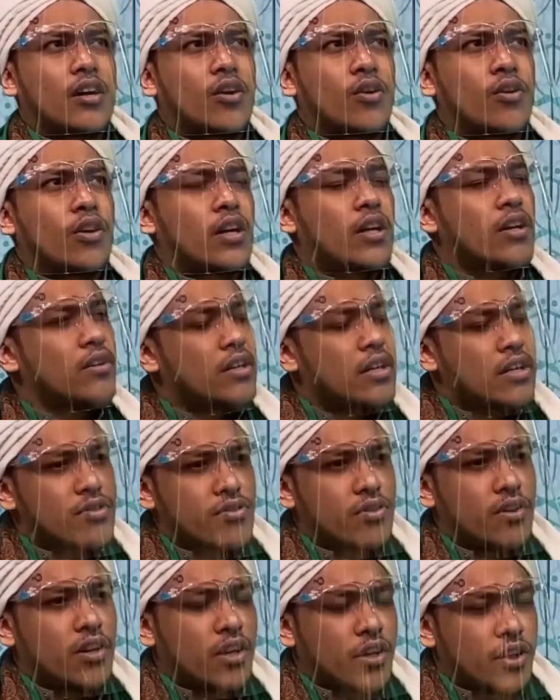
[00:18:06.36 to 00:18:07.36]
orang-orang
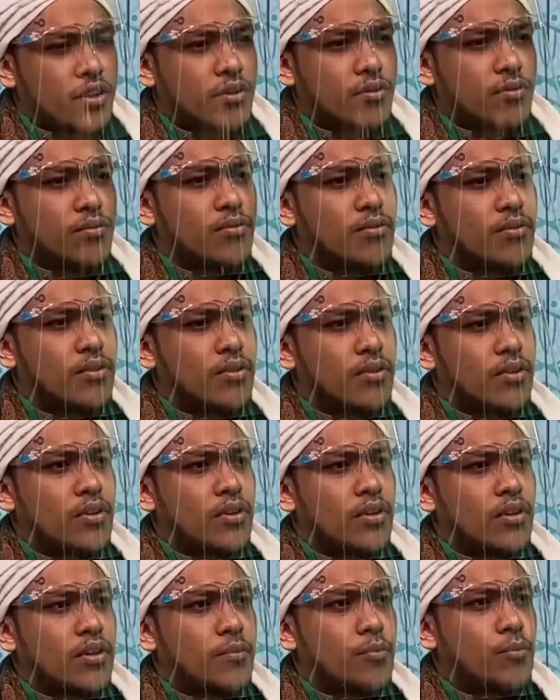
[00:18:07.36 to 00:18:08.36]
soleh itu hmm.
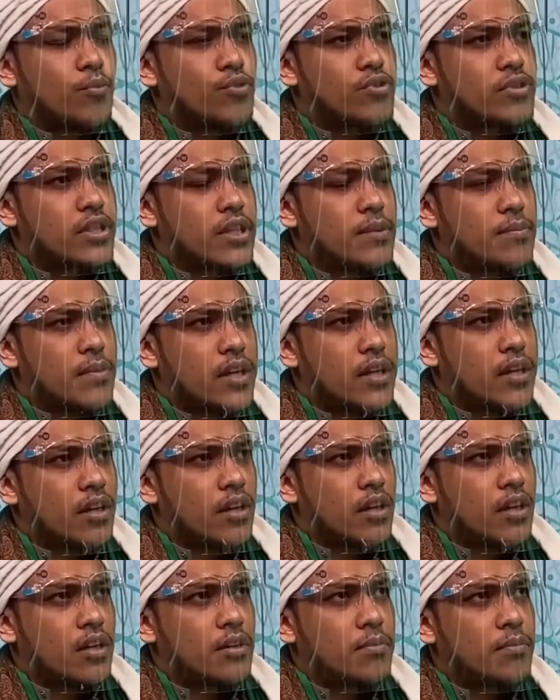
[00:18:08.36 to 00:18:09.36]
musibah yang
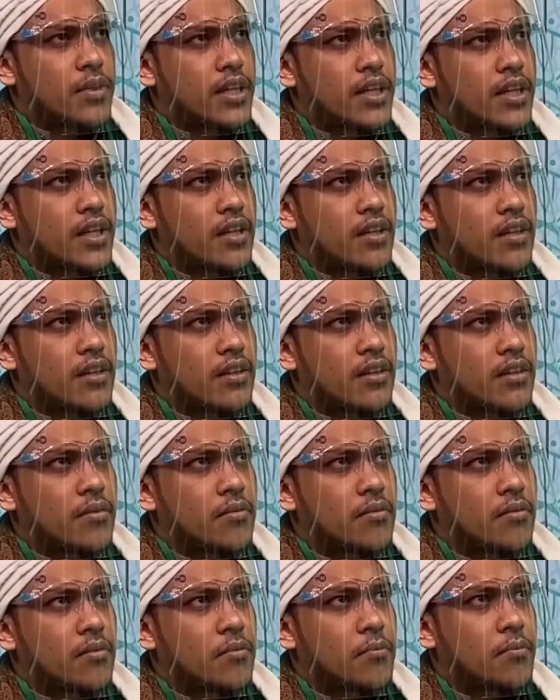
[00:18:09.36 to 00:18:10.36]
Allah berikan
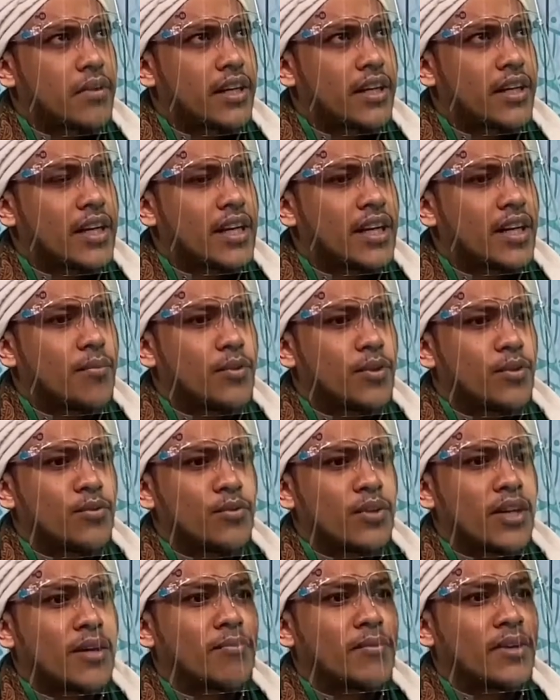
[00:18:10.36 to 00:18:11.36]
ya. mereka anggap itu
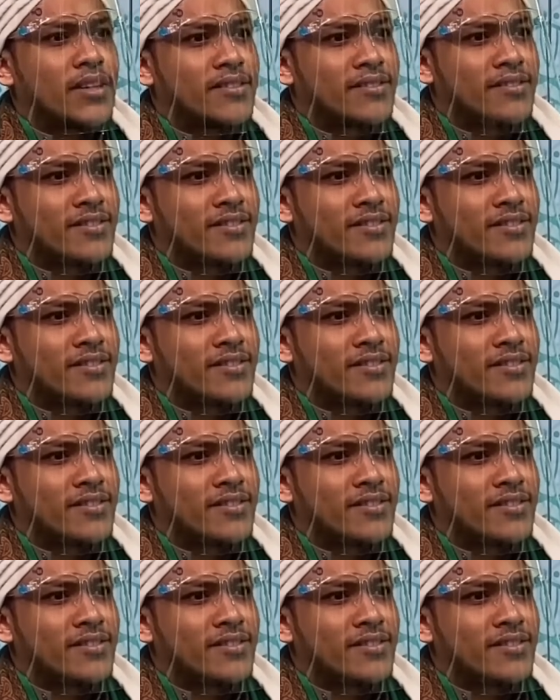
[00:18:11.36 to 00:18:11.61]
nikmat.